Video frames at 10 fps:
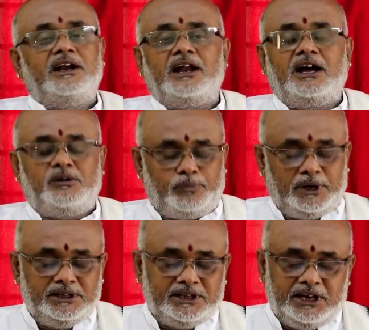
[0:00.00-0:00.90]
நன்றாக
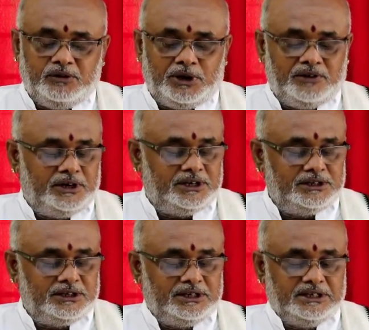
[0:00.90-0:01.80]
பல் தெரியும்
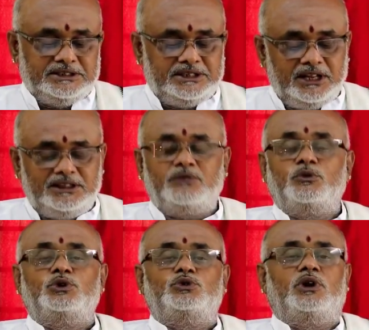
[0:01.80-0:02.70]
அளவிற்கு
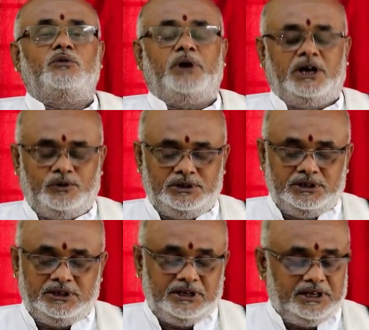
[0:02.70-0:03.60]
சிரித்த முகத்துடன்
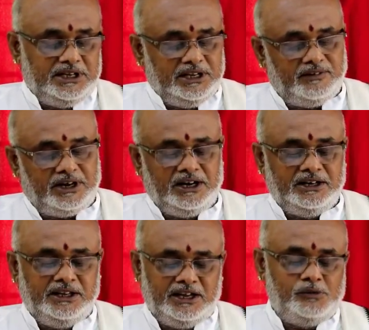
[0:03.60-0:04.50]
பழகுவது
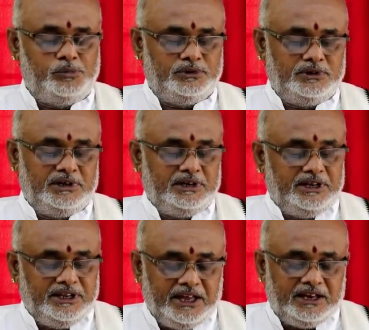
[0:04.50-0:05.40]
இவர்களின் இயல்பு
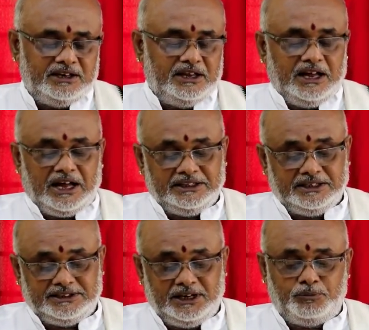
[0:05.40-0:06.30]
ஏன்
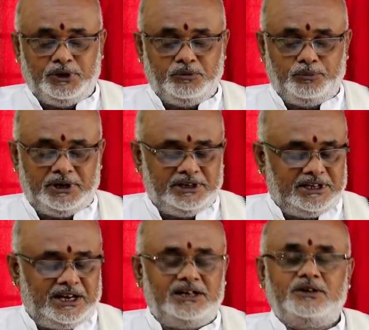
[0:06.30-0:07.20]
அந்த சிரிப்புக்கு
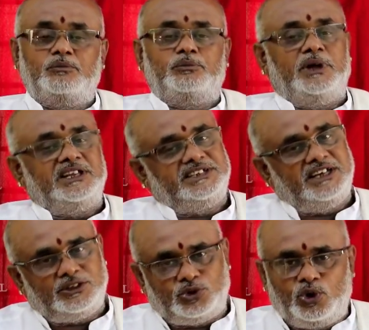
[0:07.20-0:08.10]
பிறகுதான்
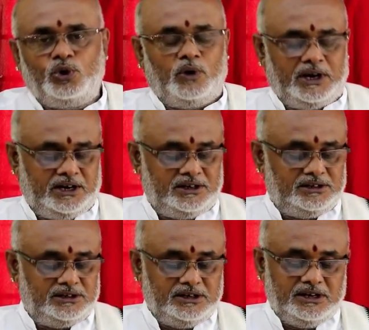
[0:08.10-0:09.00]
பேச்சையே
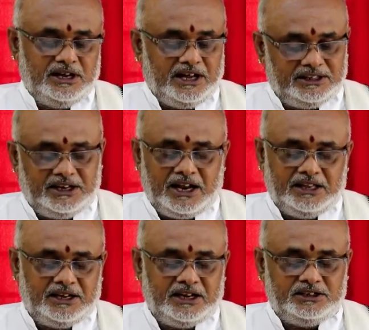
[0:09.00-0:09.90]
தொடங்குவார்கள்
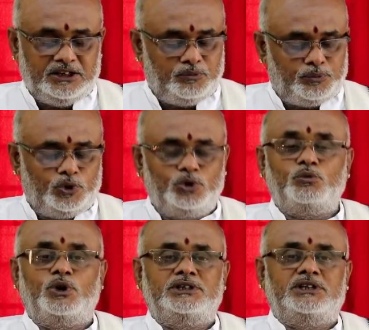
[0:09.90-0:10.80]
அதனால்தான்
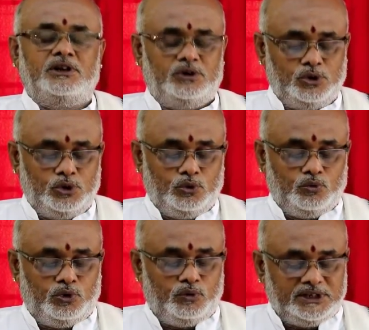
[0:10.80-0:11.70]
எப்போதும் முகத்தில்
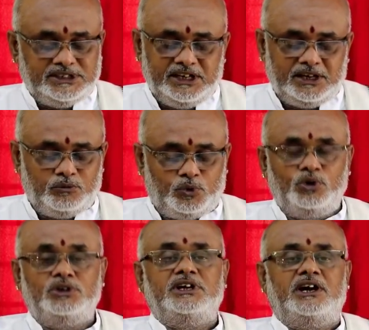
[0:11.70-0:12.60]
ஒரு
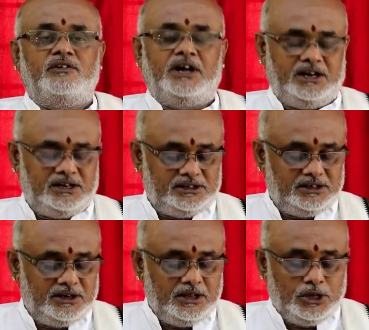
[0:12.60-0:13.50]
வசீகரம் கொண்டு திகழ்வார்கள்